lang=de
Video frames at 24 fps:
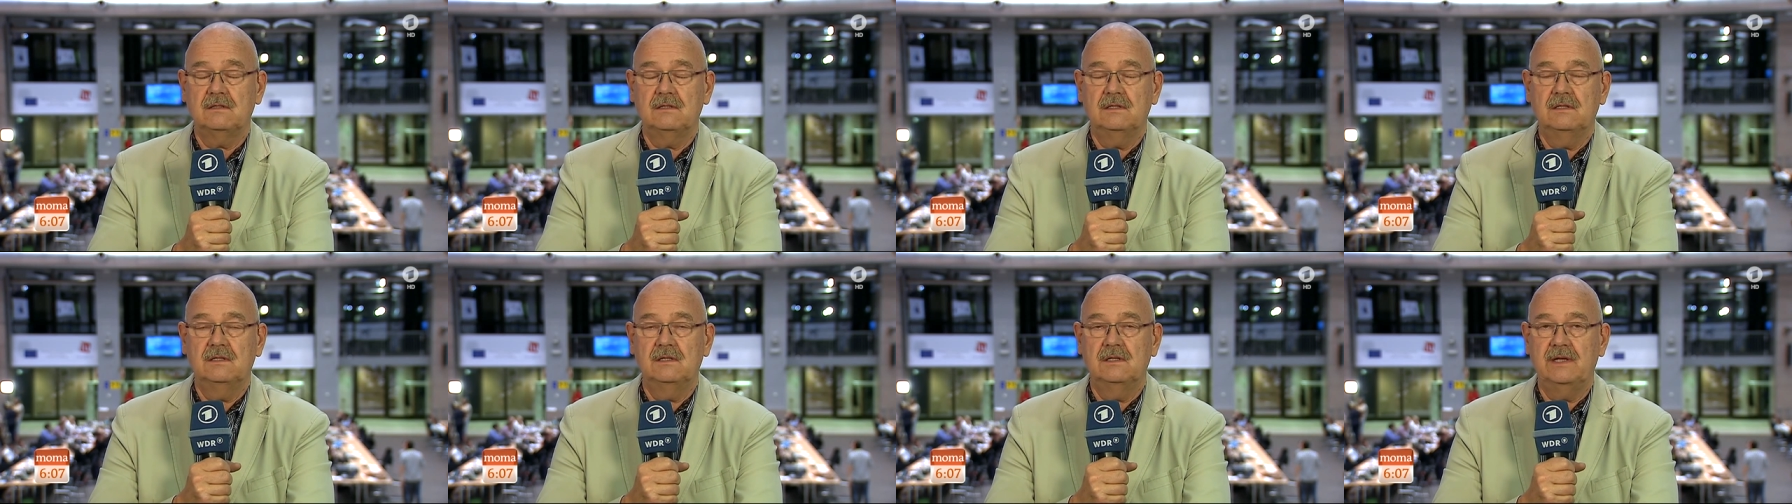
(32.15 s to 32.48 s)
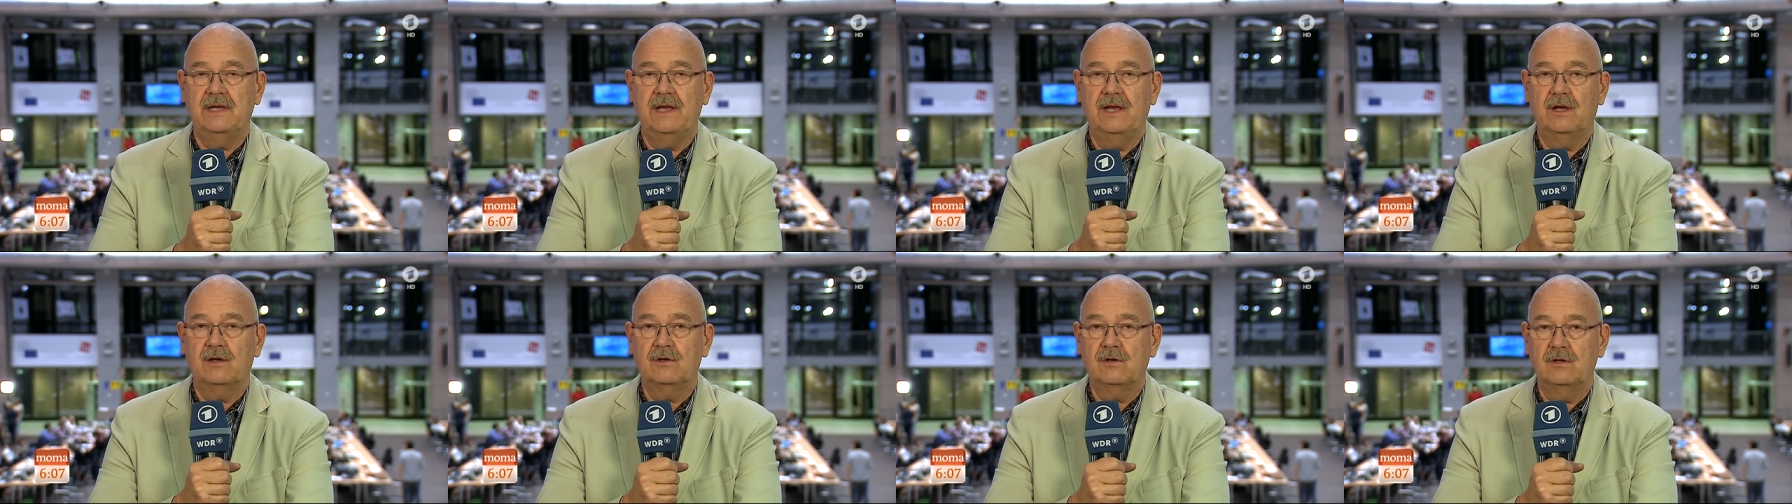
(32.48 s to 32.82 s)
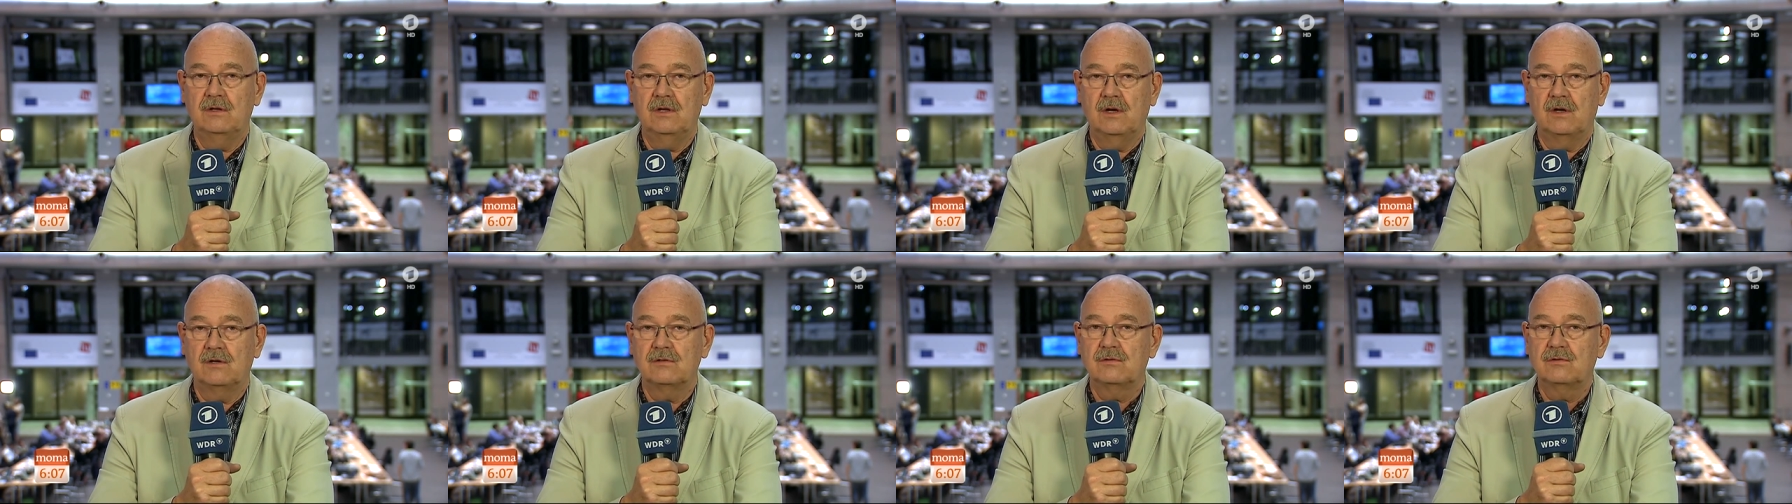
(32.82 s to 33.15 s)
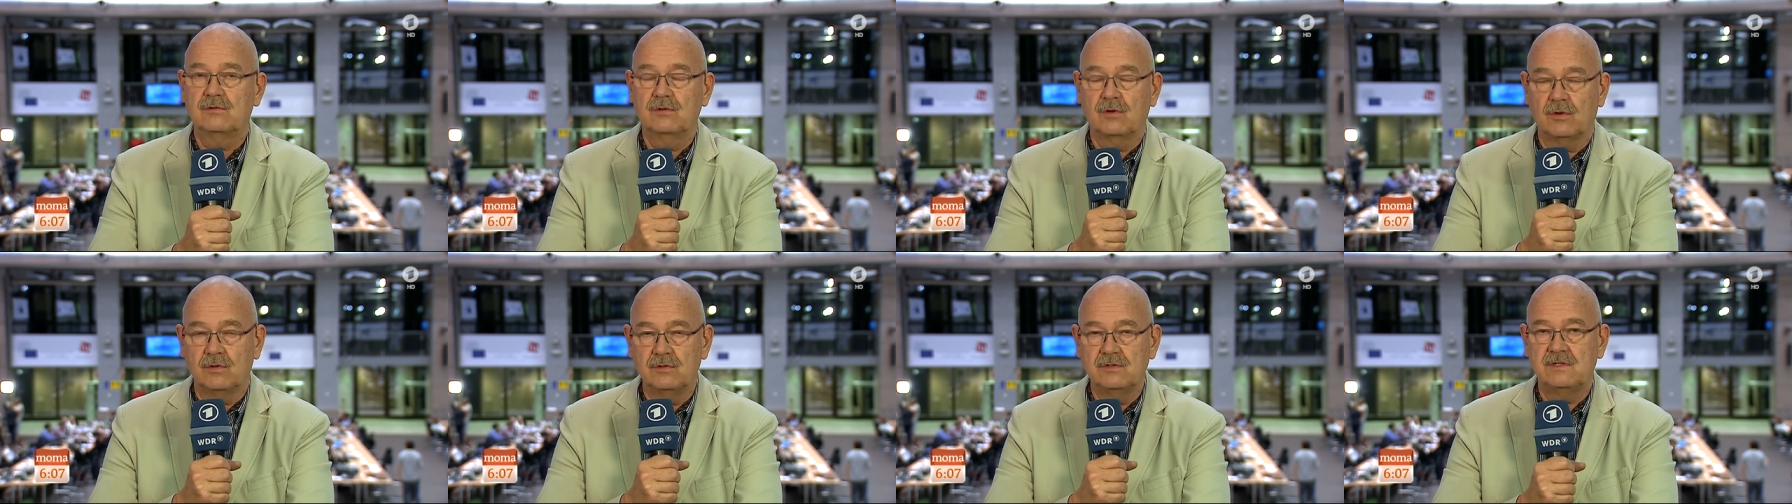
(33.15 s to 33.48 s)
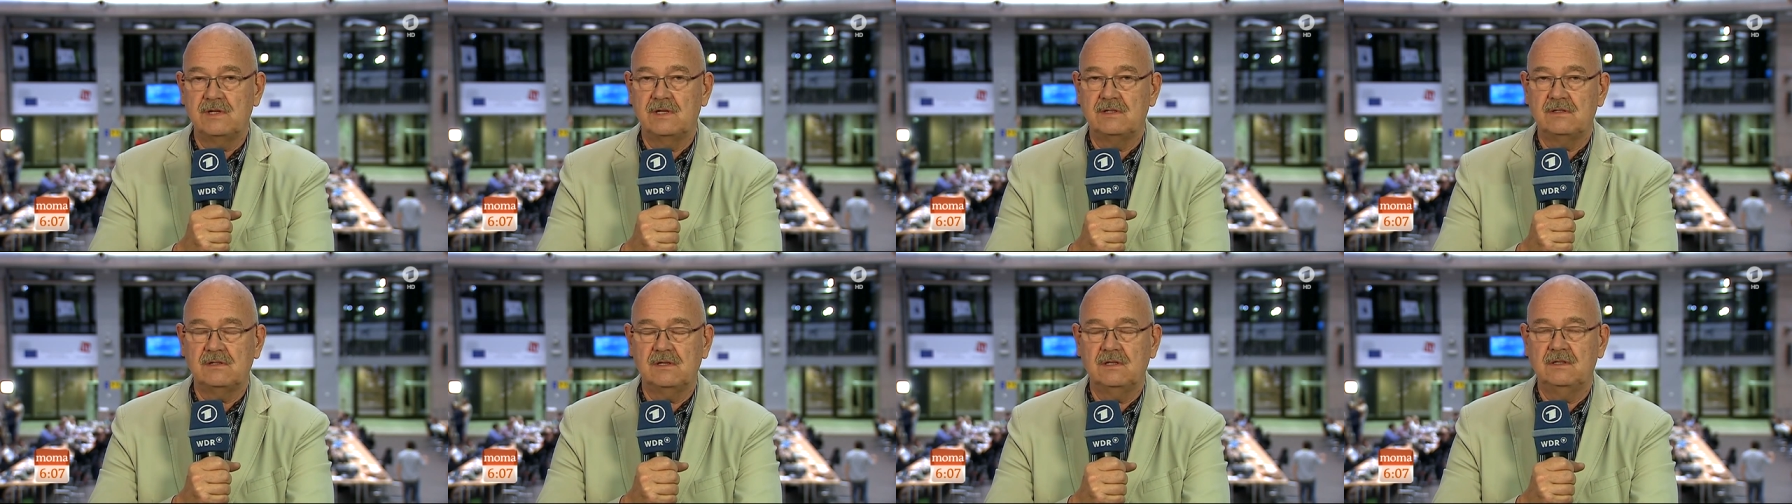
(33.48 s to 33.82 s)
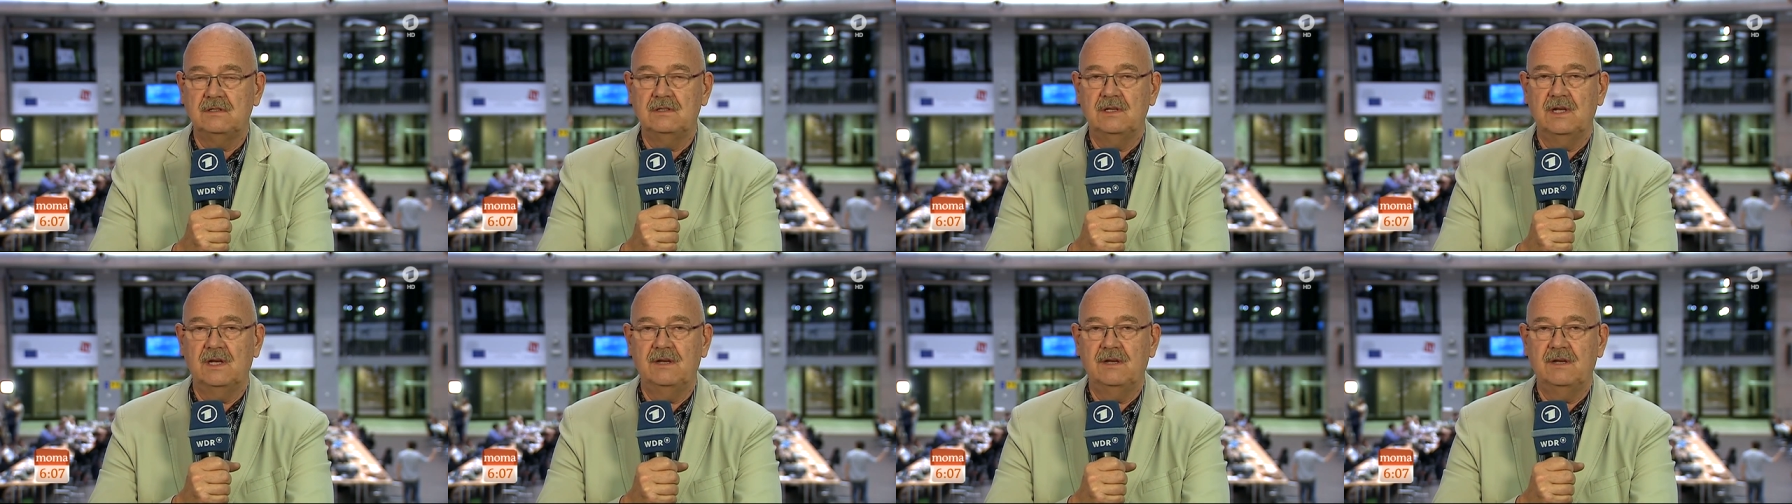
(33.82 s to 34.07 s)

äh, er könne aus grundsätzlichen